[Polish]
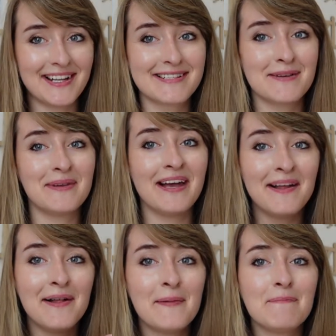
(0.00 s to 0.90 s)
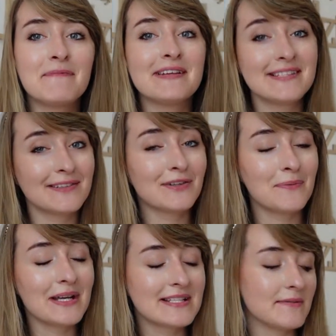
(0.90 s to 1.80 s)
dla siebie, więc ja to
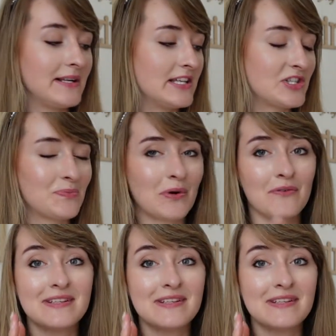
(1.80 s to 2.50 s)
robię ekstremalnie szybko,